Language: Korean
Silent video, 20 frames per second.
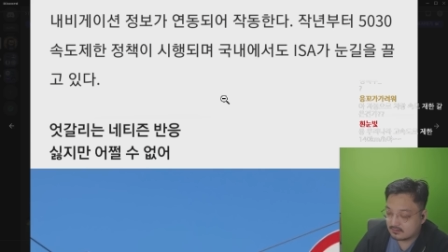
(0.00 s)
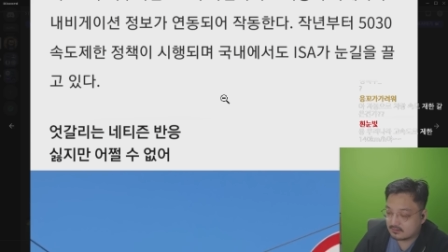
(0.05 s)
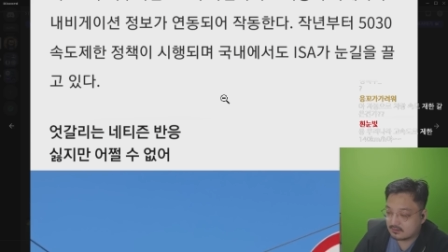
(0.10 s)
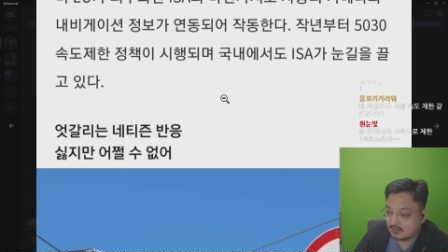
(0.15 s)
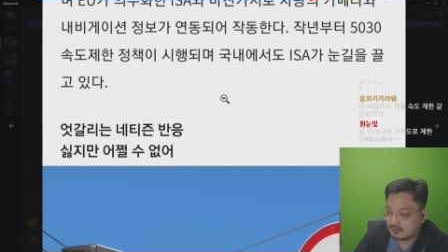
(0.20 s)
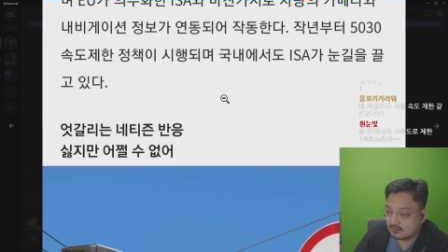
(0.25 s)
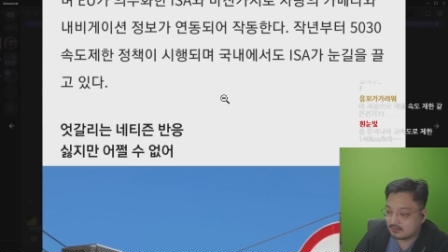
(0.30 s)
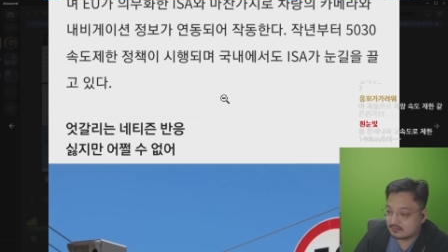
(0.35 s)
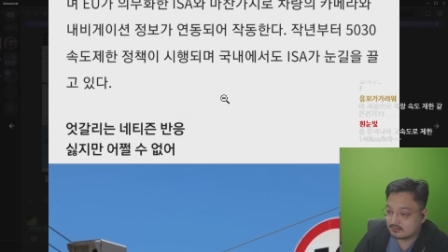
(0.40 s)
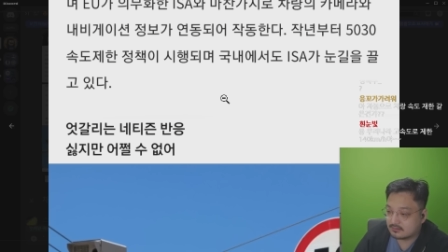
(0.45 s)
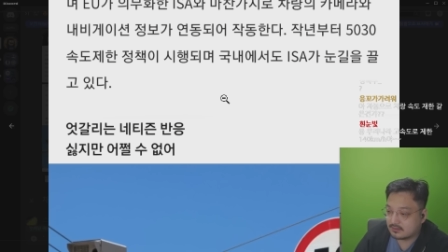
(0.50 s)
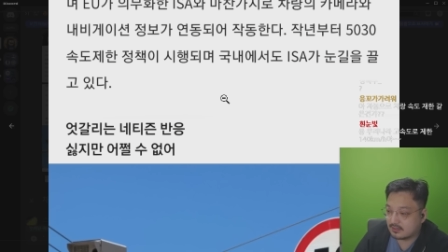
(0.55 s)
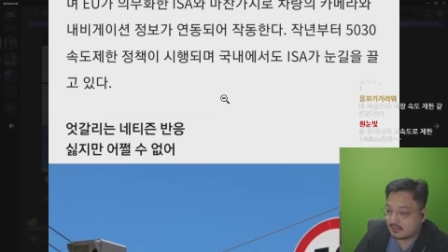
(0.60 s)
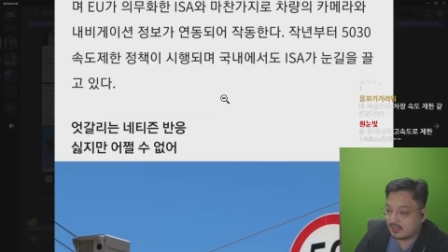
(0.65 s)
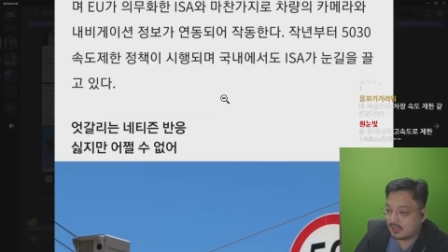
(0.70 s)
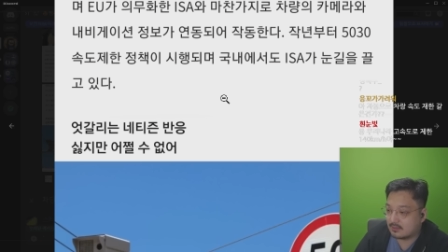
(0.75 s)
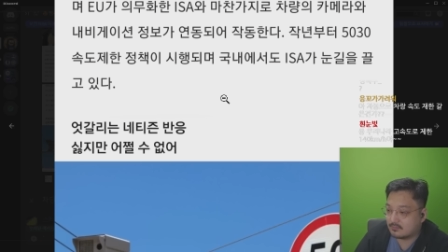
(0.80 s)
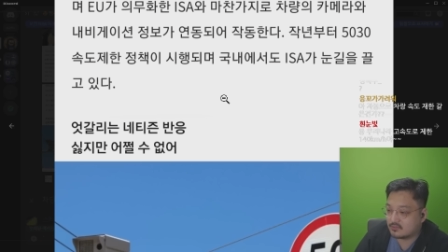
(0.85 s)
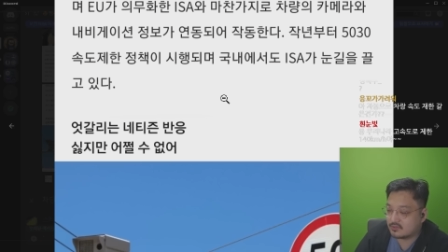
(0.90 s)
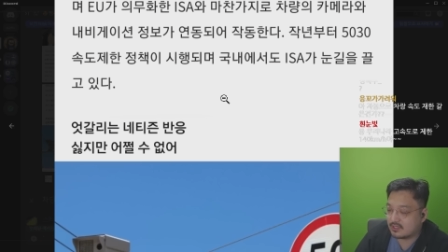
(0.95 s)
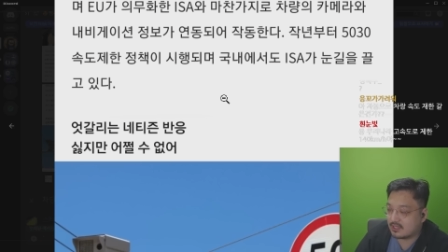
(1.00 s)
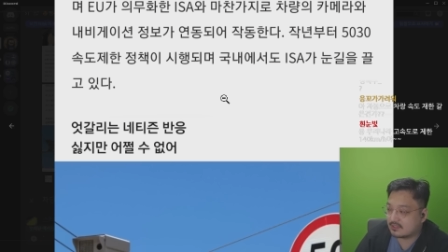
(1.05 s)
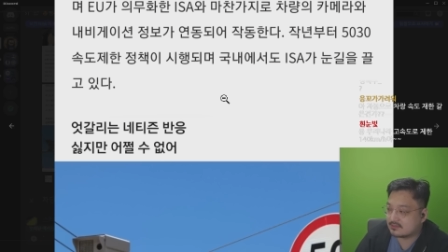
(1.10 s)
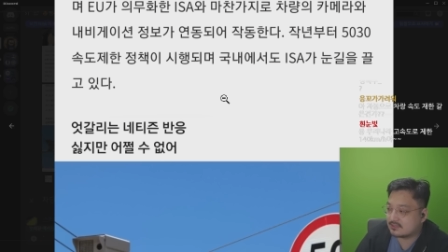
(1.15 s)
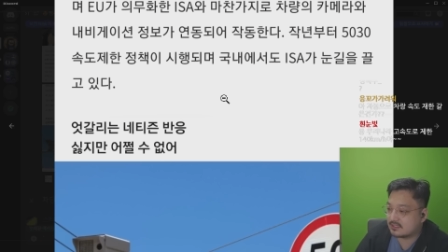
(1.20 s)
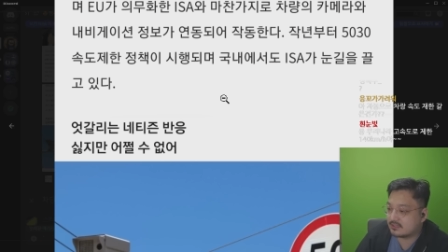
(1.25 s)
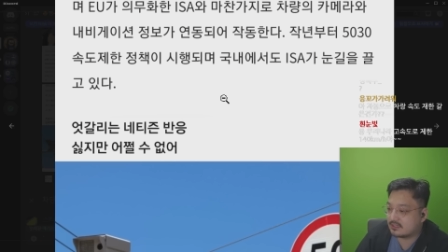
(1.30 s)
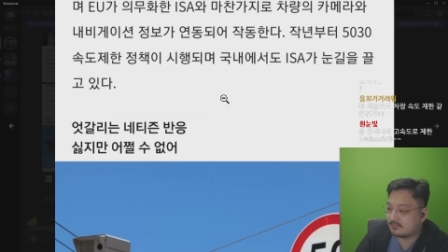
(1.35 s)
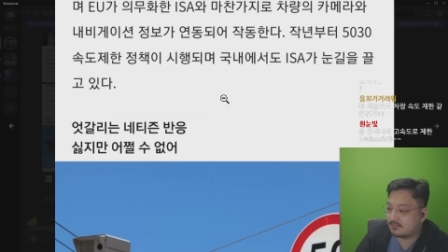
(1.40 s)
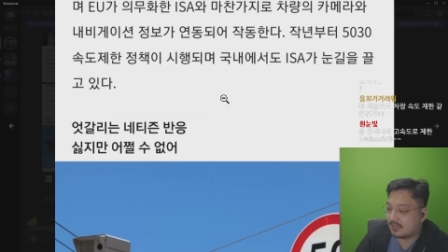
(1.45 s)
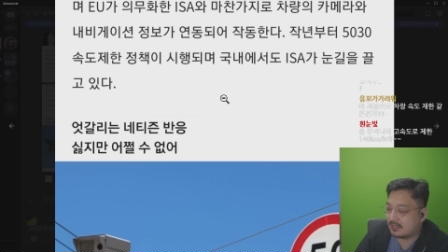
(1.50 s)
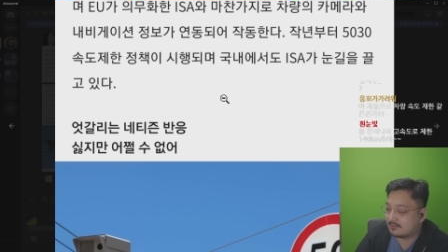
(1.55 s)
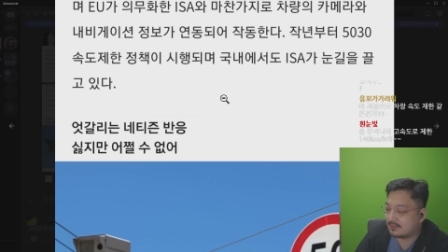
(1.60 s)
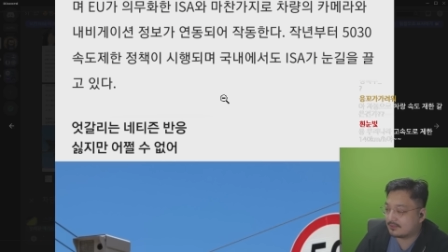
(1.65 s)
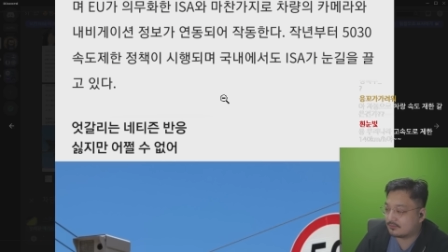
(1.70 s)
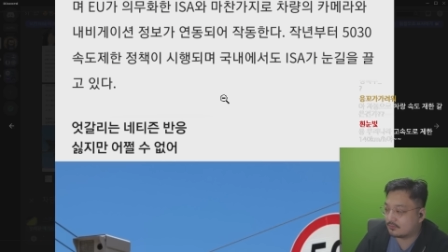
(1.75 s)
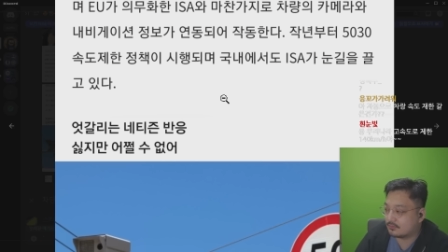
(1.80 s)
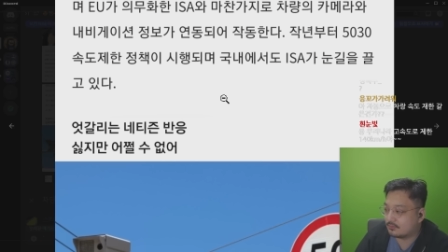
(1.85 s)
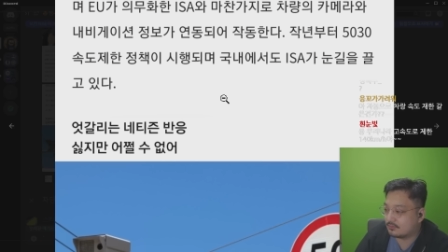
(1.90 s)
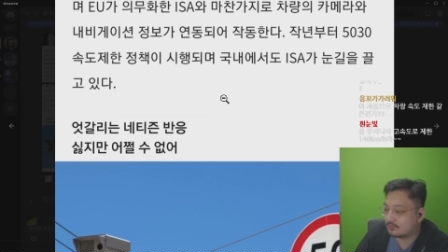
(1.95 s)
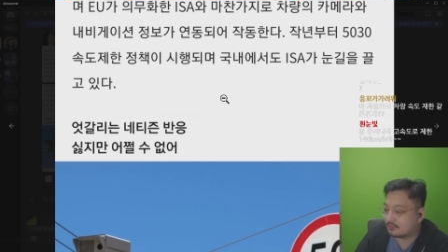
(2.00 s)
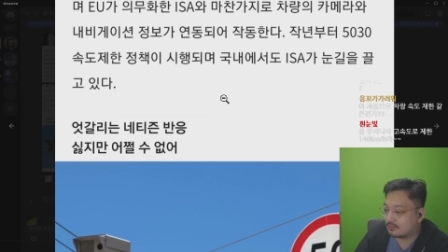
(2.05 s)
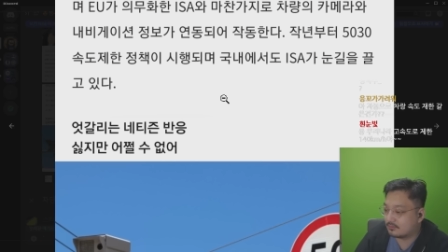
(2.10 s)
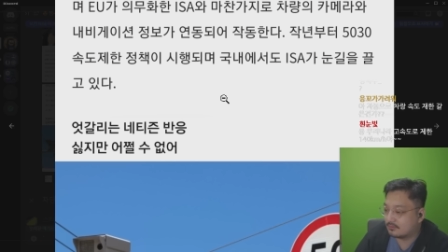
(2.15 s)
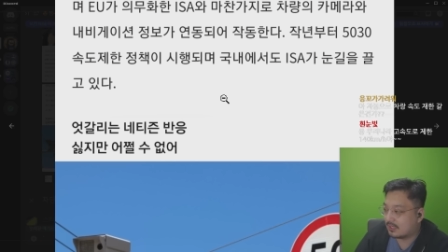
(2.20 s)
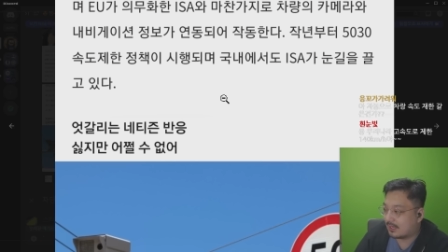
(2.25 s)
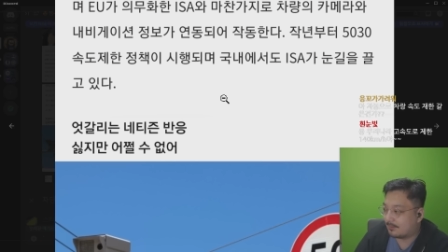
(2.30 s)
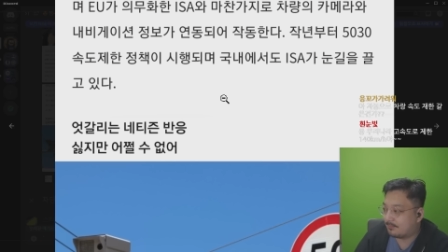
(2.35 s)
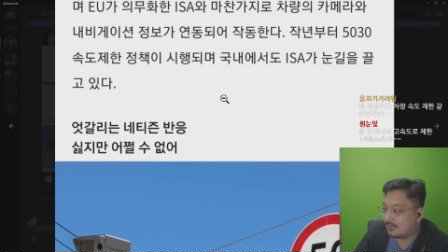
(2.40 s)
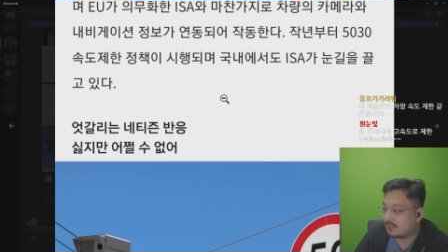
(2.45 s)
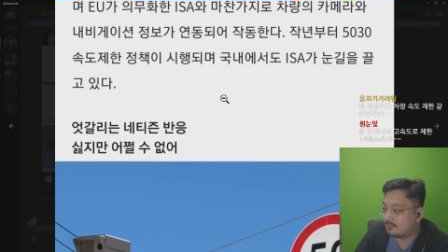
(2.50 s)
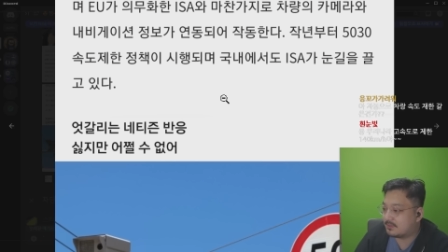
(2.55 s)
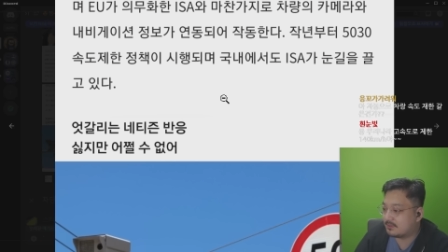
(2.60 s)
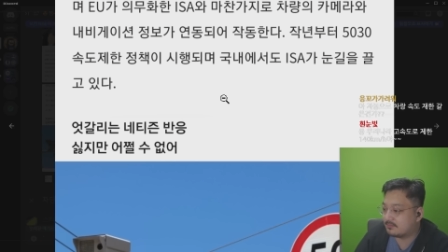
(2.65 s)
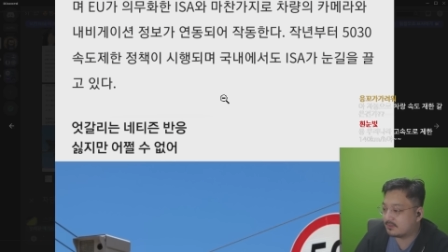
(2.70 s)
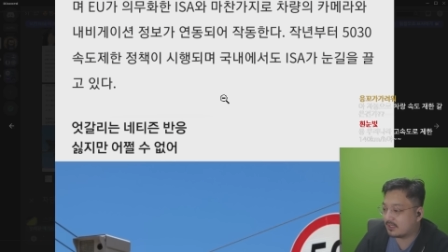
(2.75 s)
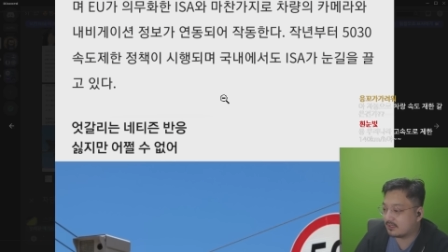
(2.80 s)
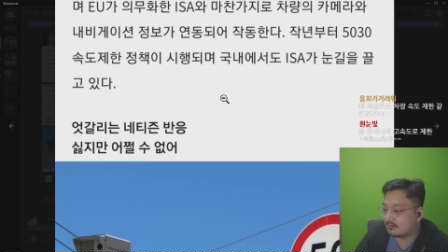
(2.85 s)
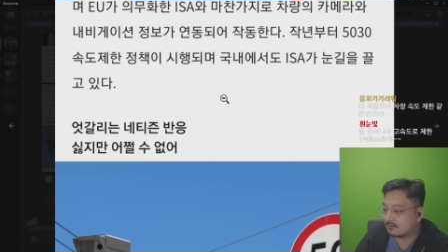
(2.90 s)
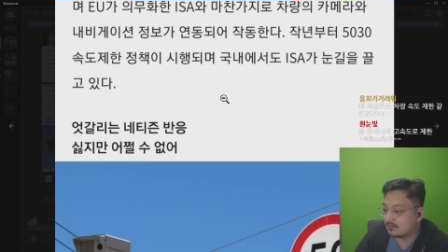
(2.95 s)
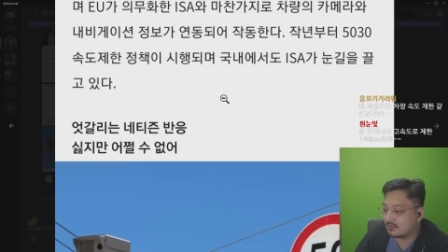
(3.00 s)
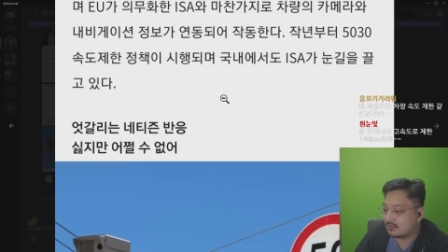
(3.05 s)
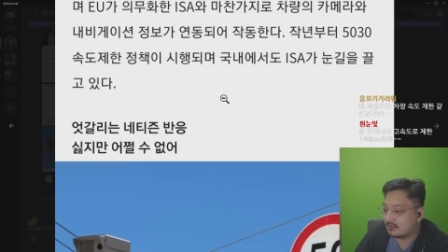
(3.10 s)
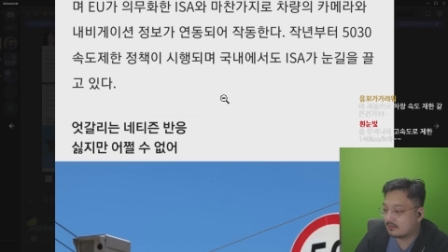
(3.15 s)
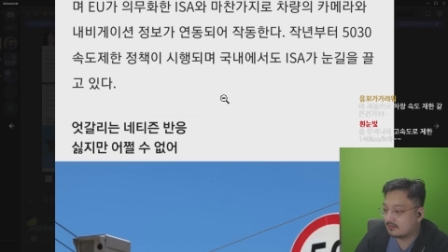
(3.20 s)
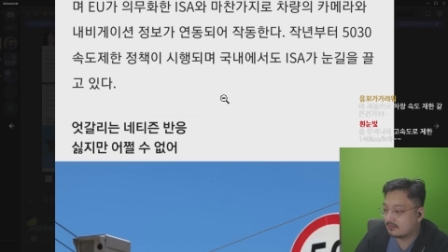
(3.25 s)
그러니까 내가 아무리 엑셀을 밟아도 안 밟힌다 이거야?